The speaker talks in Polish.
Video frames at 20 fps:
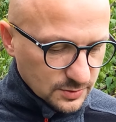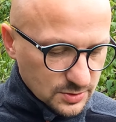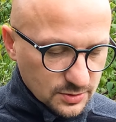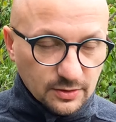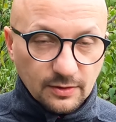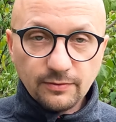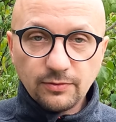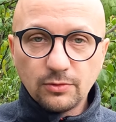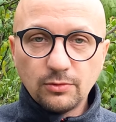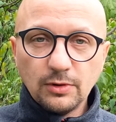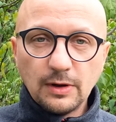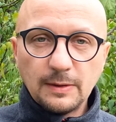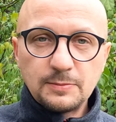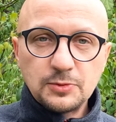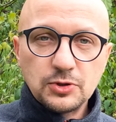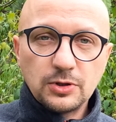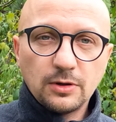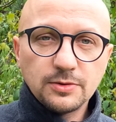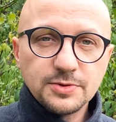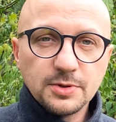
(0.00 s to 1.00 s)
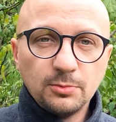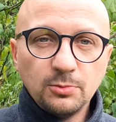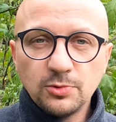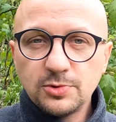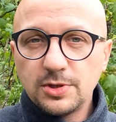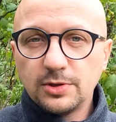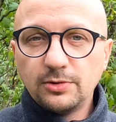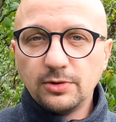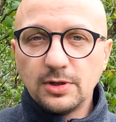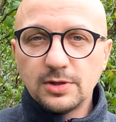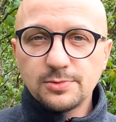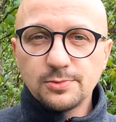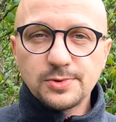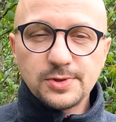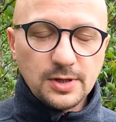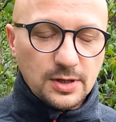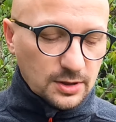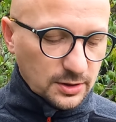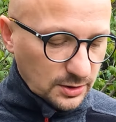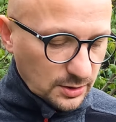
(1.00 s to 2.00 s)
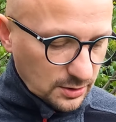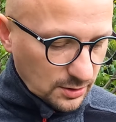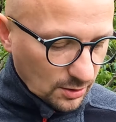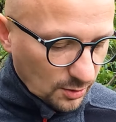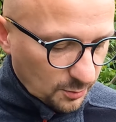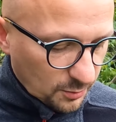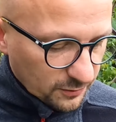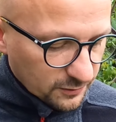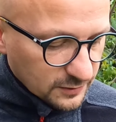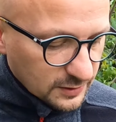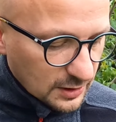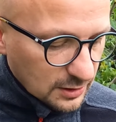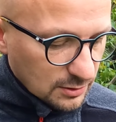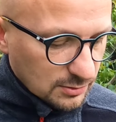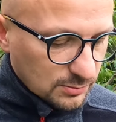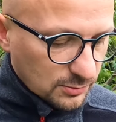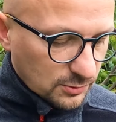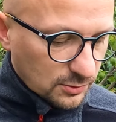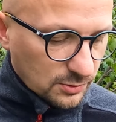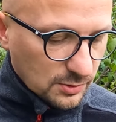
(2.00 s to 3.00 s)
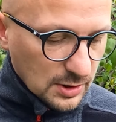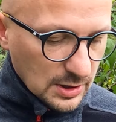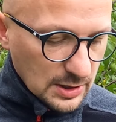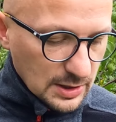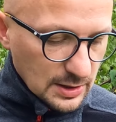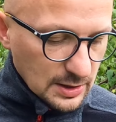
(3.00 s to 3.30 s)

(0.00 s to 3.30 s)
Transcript: czy tam w ogóle przychodzą ludzie do Jezusa i opowiadają mu